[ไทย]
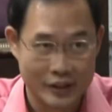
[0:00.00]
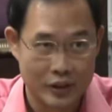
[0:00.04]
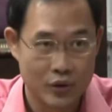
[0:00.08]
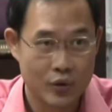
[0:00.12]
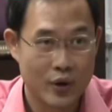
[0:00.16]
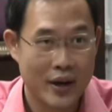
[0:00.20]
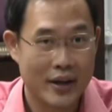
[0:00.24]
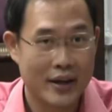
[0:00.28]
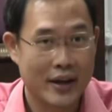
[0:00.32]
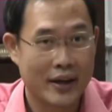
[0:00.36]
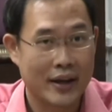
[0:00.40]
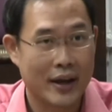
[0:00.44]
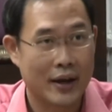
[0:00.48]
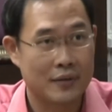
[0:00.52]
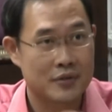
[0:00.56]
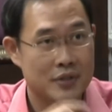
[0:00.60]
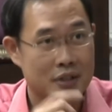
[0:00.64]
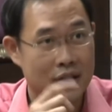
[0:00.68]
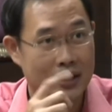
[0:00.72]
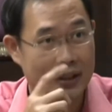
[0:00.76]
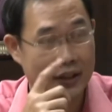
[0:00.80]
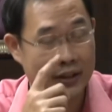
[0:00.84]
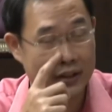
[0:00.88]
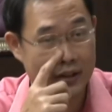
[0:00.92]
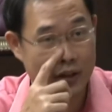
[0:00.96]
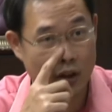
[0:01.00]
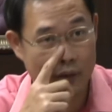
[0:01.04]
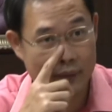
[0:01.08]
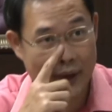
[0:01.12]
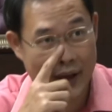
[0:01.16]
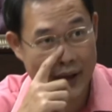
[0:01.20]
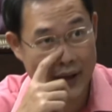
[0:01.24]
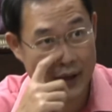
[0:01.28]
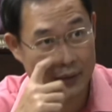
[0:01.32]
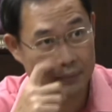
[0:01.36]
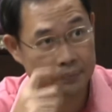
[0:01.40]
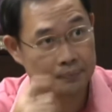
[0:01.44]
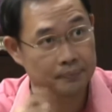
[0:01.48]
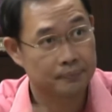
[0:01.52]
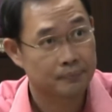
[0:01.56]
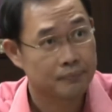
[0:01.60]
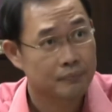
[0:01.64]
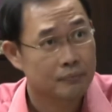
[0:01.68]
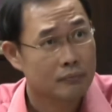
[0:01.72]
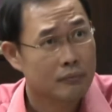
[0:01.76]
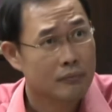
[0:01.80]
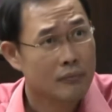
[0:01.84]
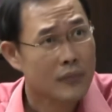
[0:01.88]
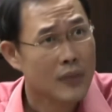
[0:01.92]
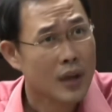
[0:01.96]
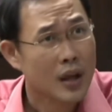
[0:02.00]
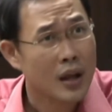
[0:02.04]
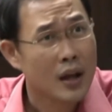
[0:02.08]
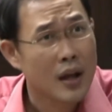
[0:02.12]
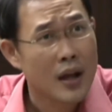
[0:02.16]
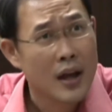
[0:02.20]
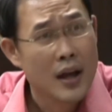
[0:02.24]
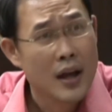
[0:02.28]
24 จังหวัดพบว่าประชาชน